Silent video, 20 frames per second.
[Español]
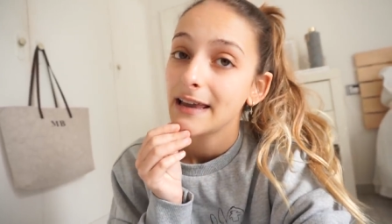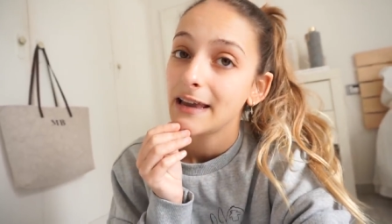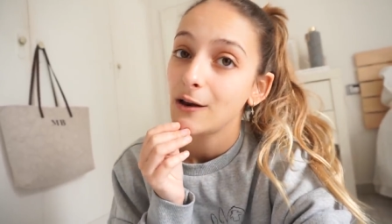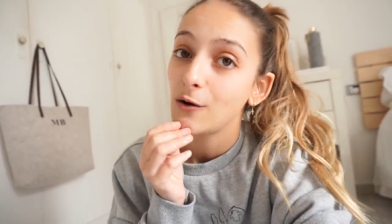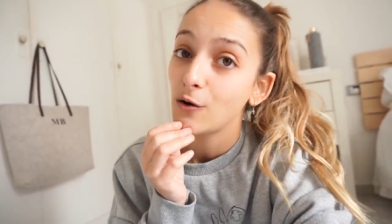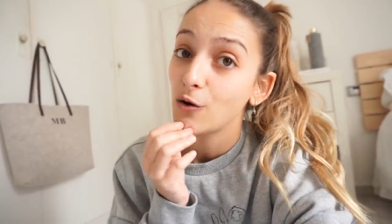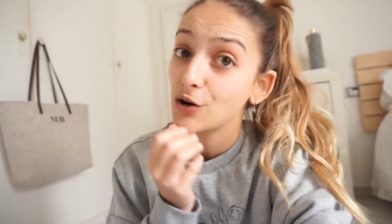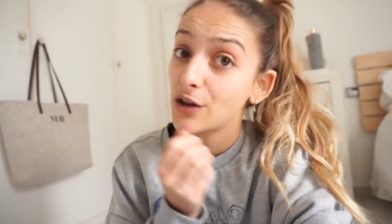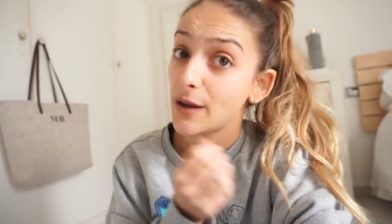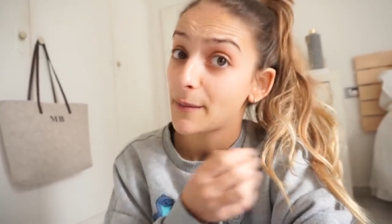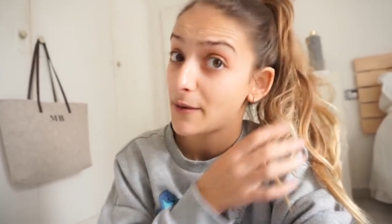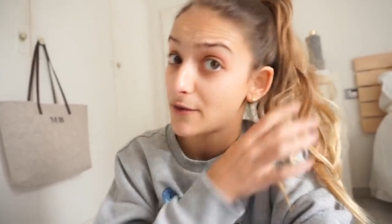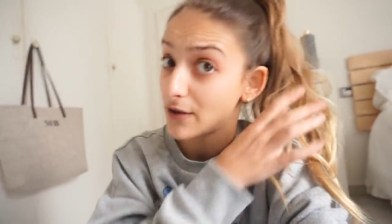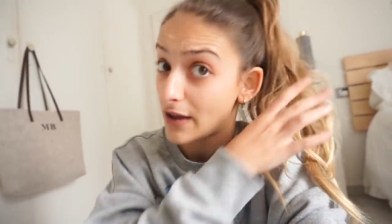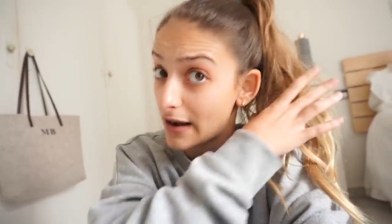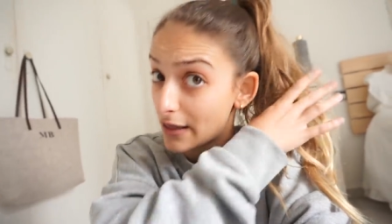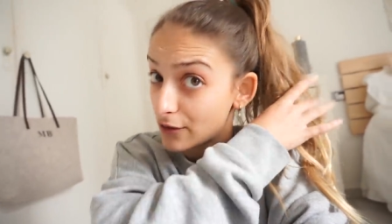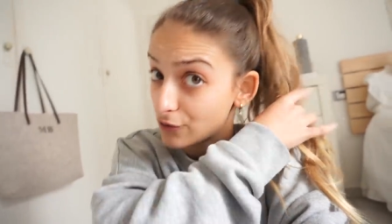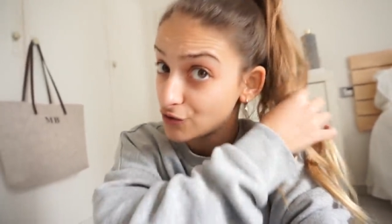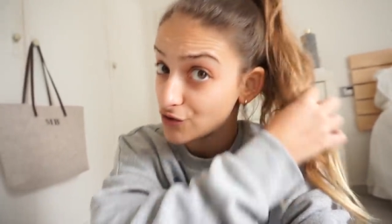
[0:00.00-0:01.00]
Y luego ya me voy
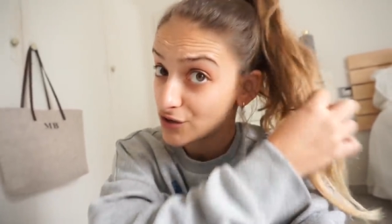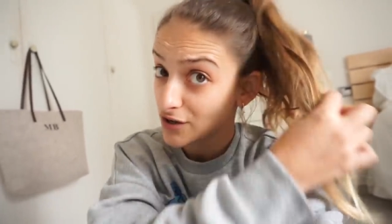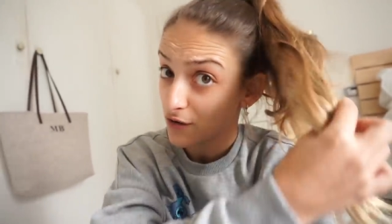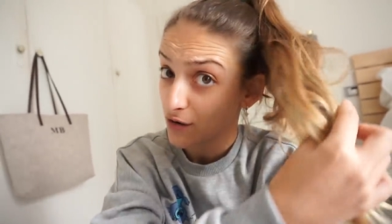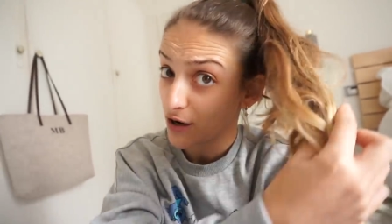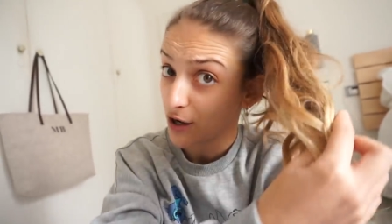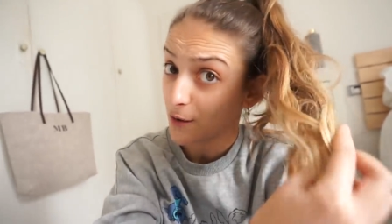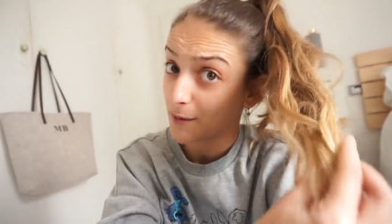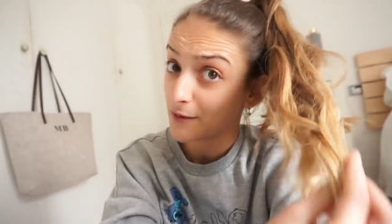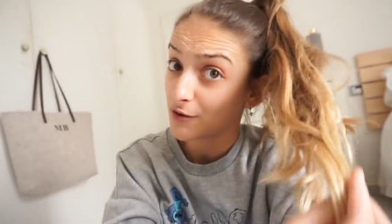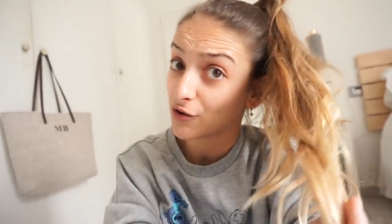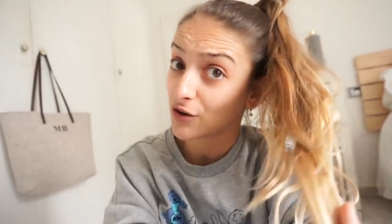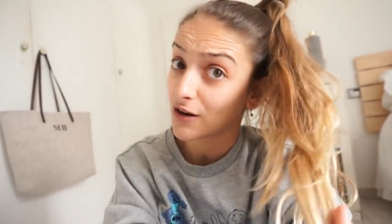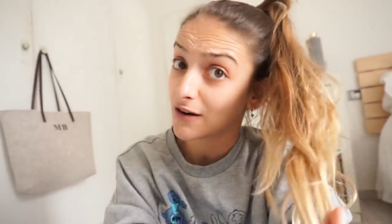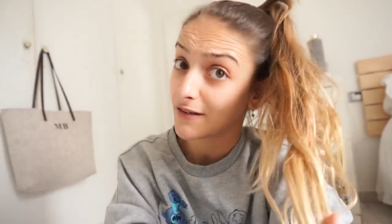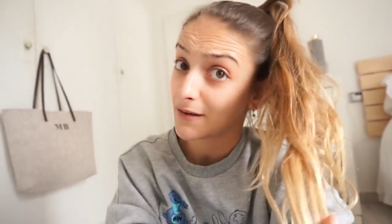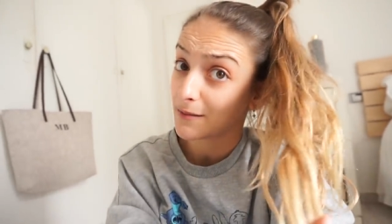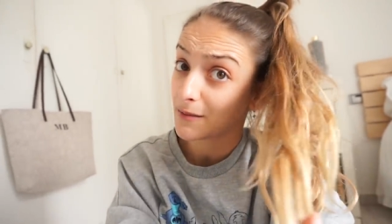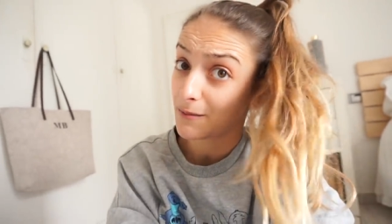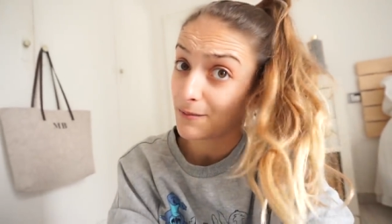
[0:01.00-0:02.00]
a la ducha, aunque no me toque
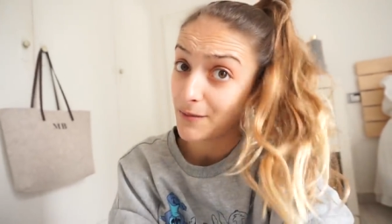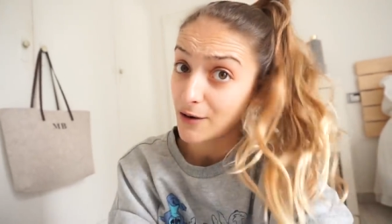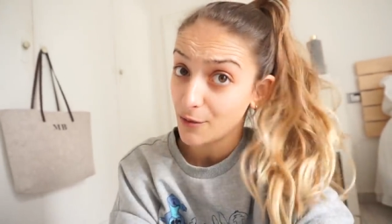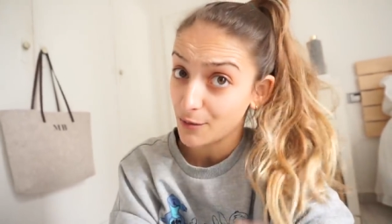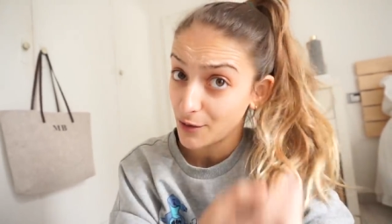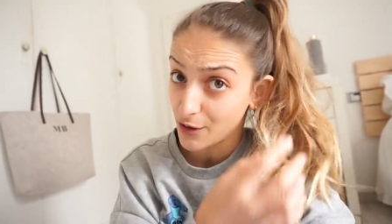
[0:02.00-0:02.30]
lavarme el pelo,